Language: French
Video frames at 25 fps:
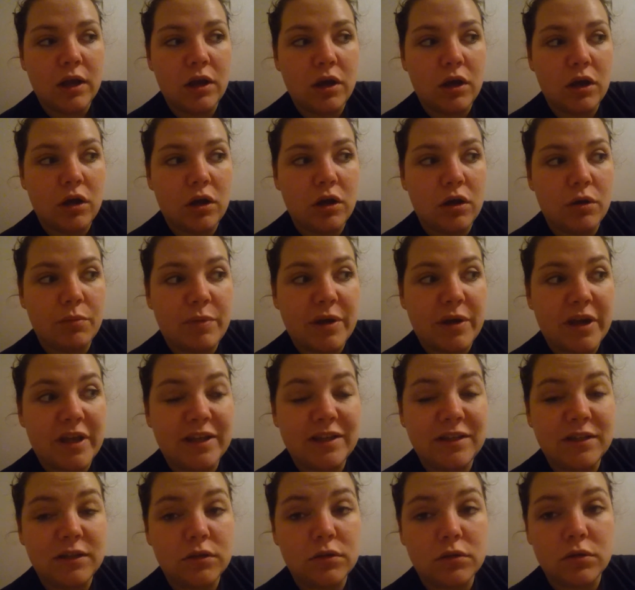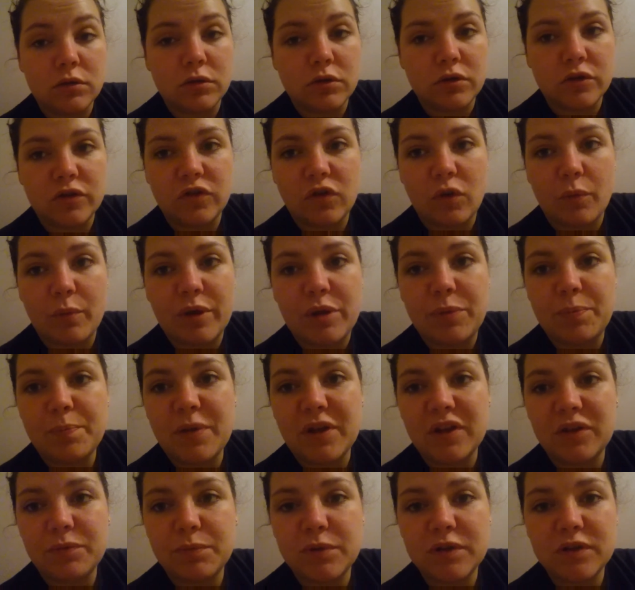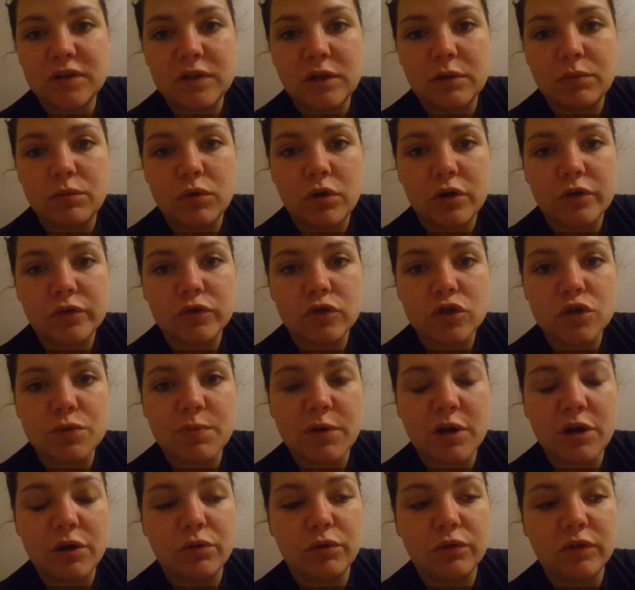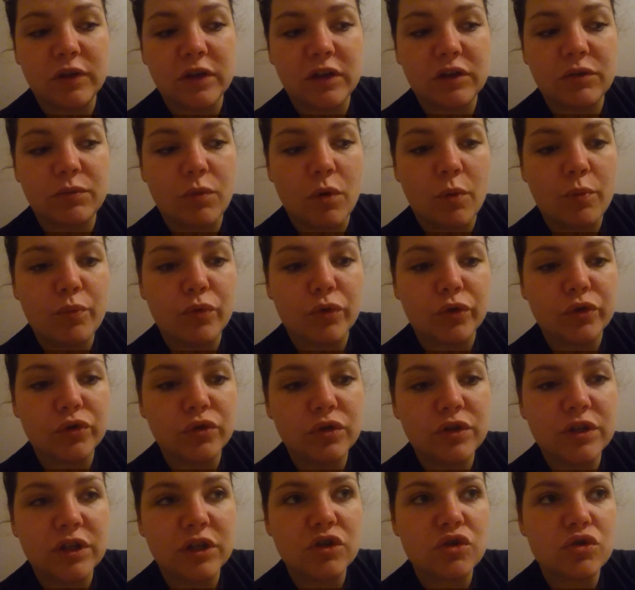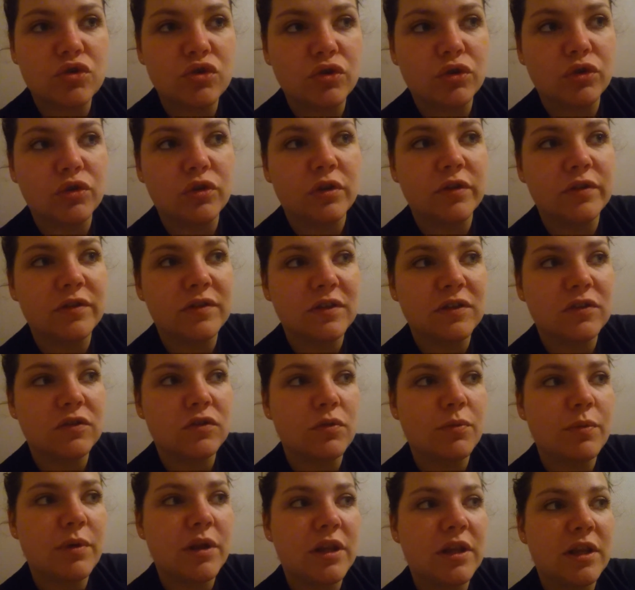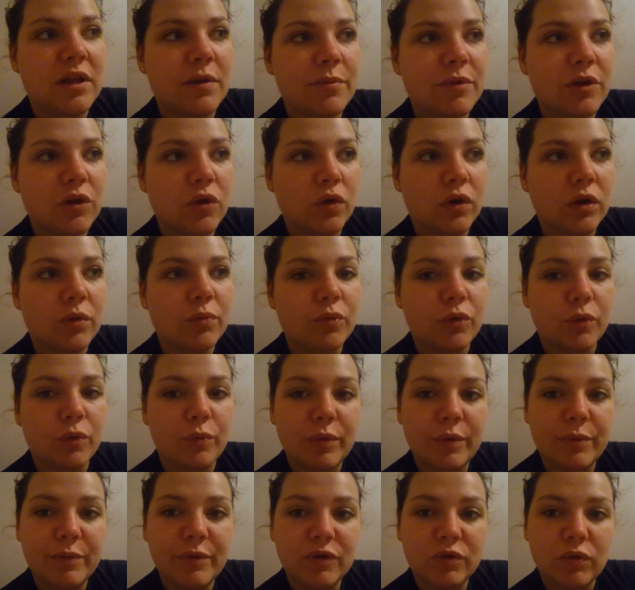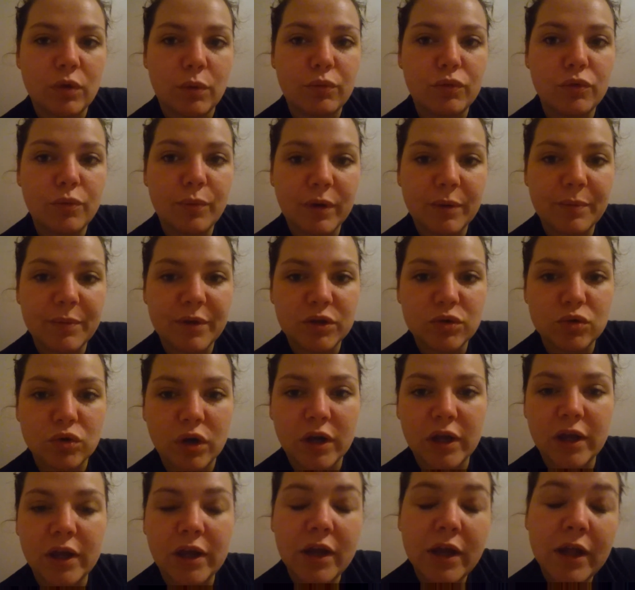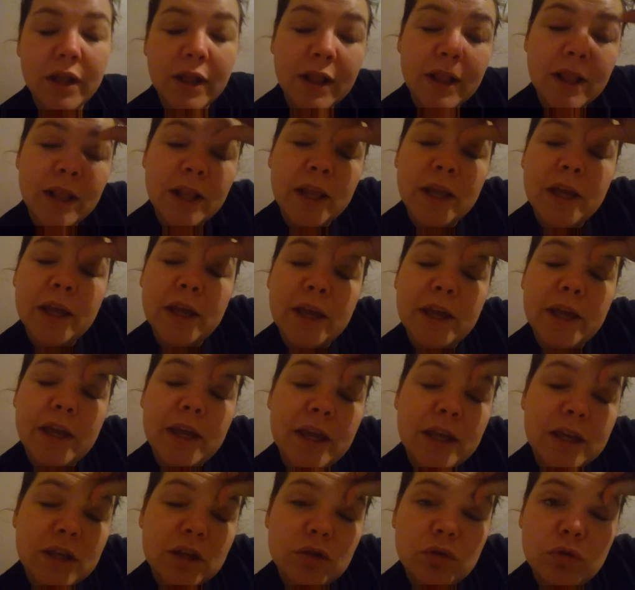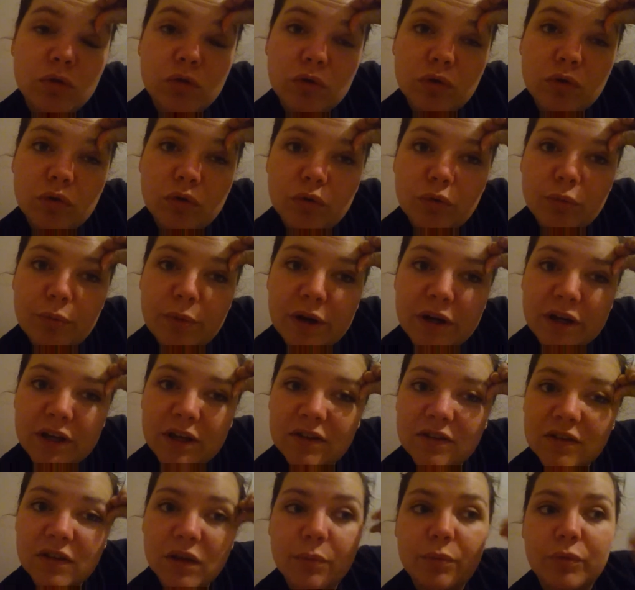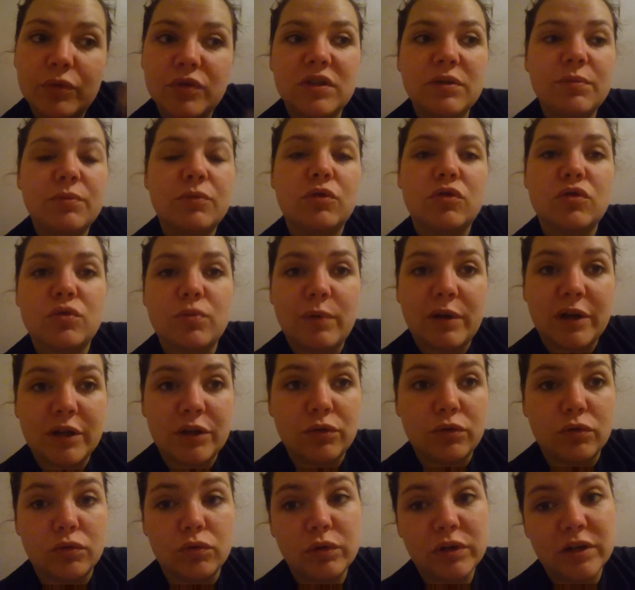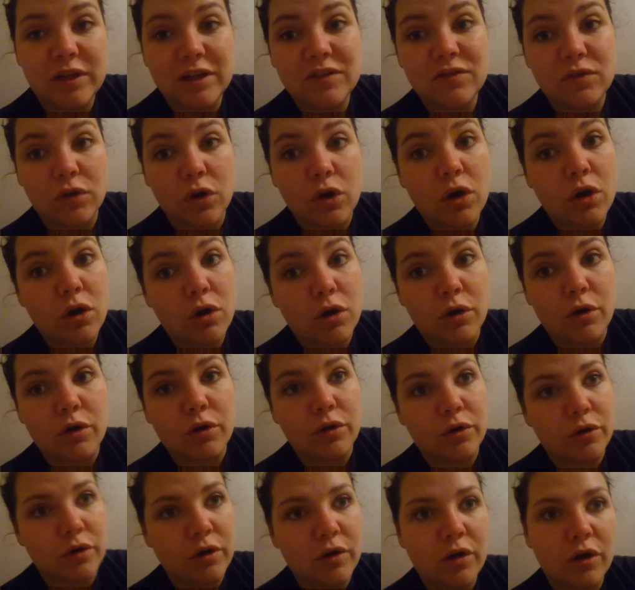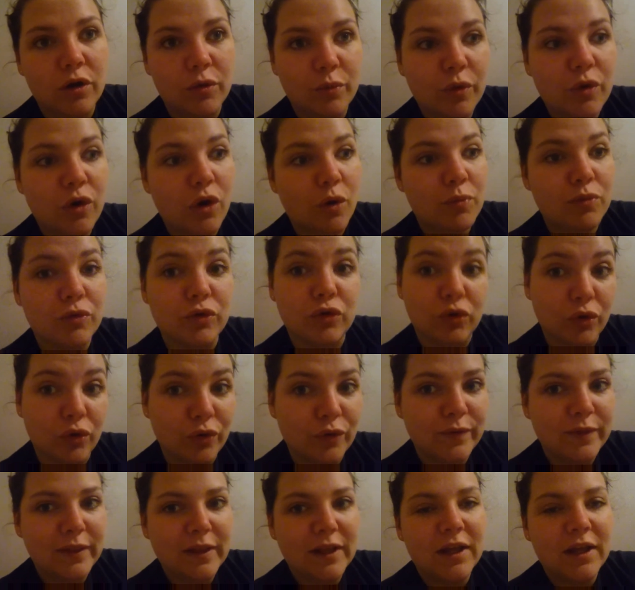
euh, bah, ils ne s'embêtent pas spécialement à ce que je prenne le traitement pour tenir jusqu'aux 37 semaines d'aménorrhée pour bébé soit plus prématuré. Et que bah, il serait possible que bah, du coup il laisse encore, encore plus tôt.